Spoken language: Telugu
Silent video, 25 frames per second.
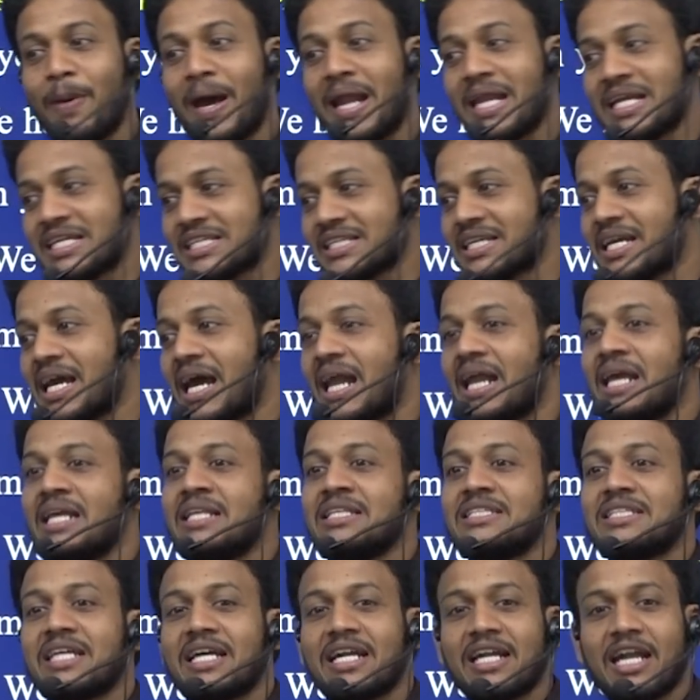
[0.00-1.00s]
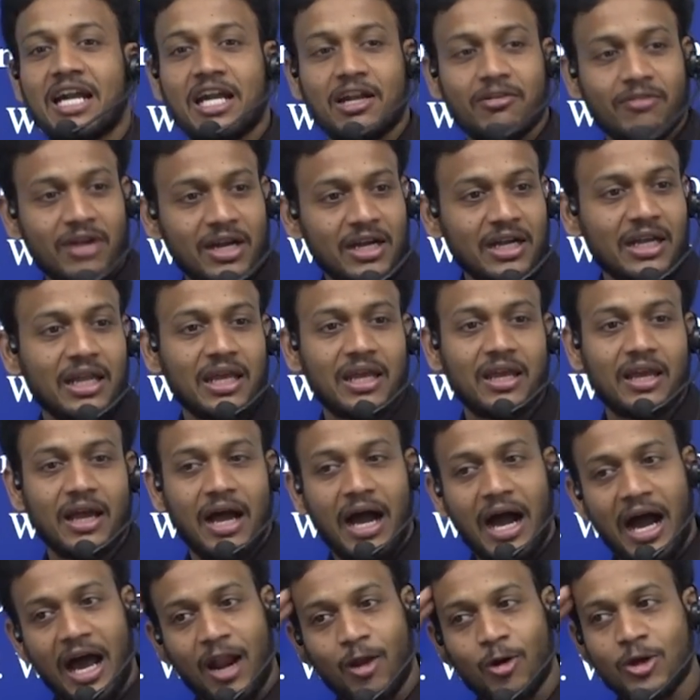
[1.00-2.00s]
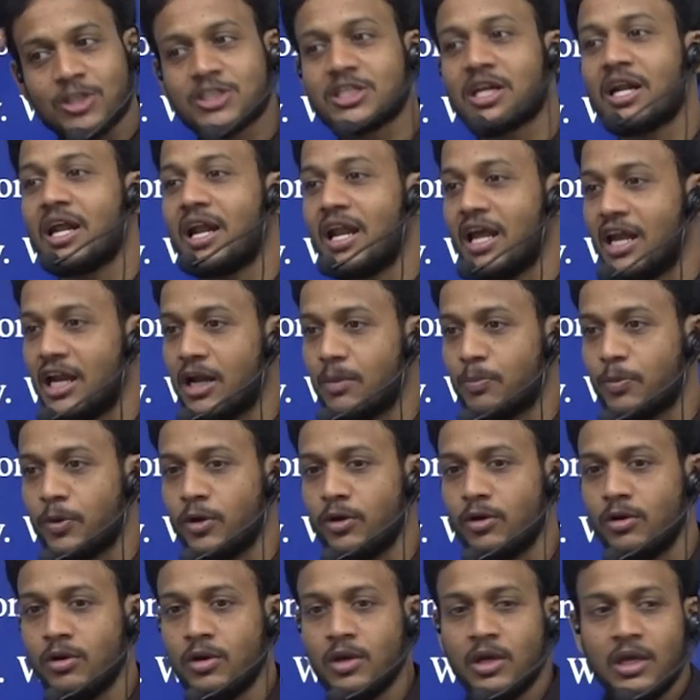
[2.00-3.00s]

పరిష్కరించేటటువంటి ఆలోచన లేనప్పుడు